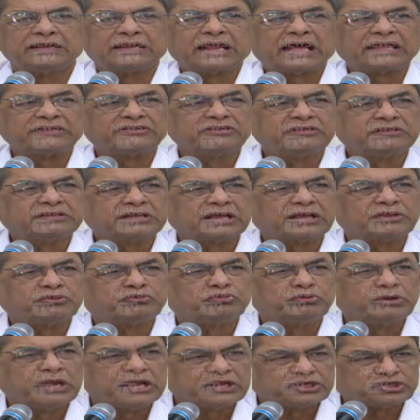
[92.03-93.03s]
রাজনীতি থেকে
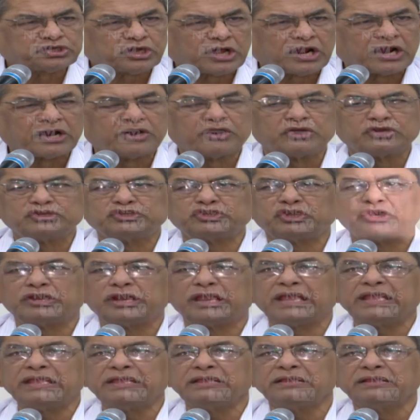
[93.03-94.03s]
দূরে সরানোর
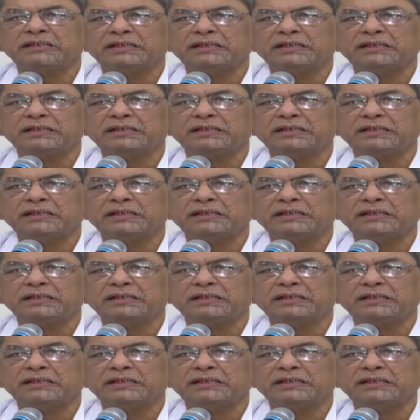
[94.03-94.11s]
জন্যেই